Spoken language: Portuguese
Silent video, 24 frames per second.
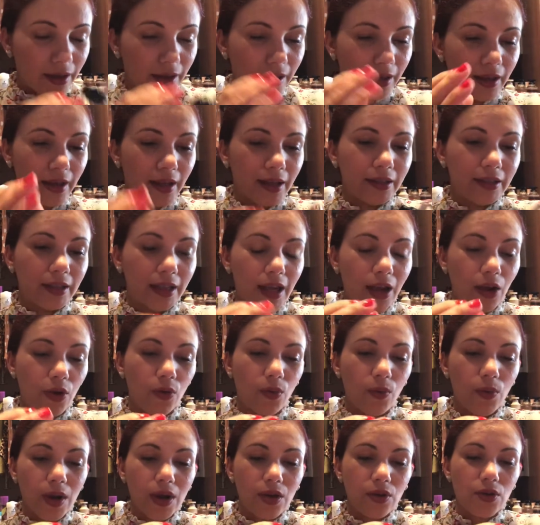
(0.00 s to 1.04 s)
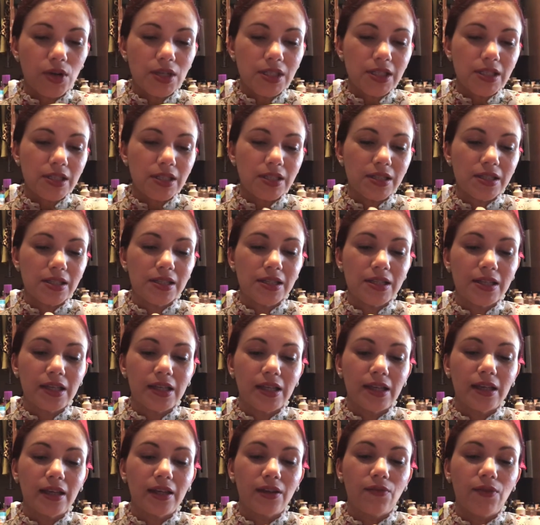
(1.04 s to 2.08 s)
ele tem alguma coisa assim
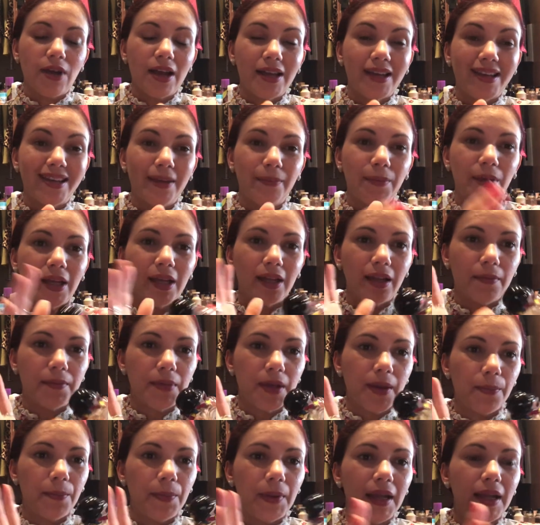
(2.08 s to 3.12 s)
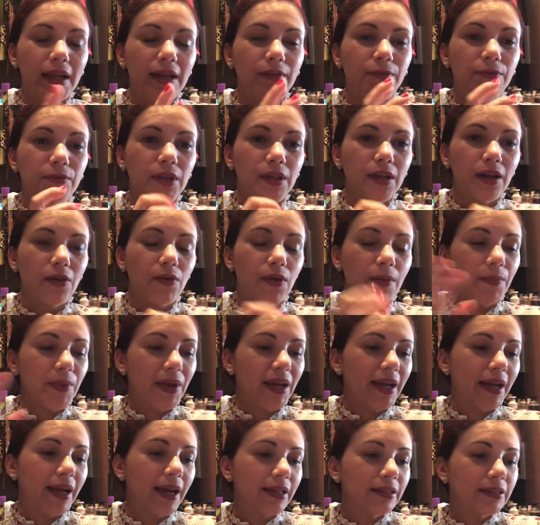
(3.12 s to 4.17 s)
que com a química da minha pele fica com a
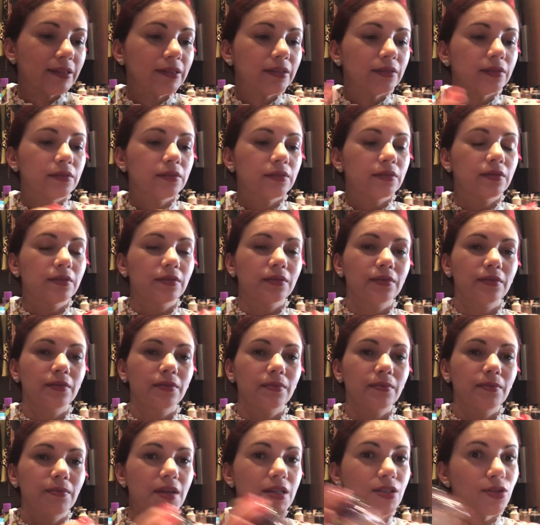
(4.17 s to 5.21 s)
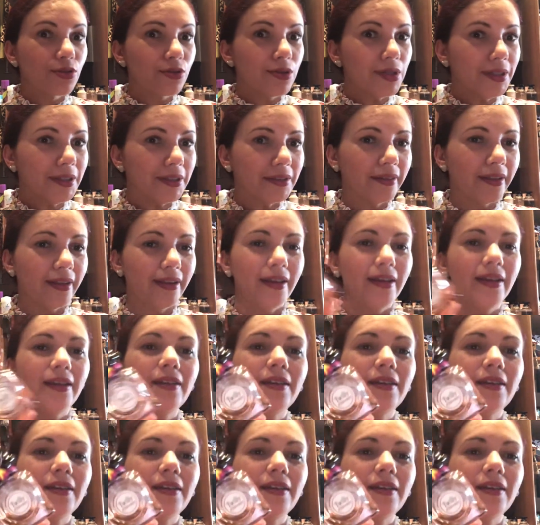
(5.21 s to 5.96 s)
pegada masculina, né?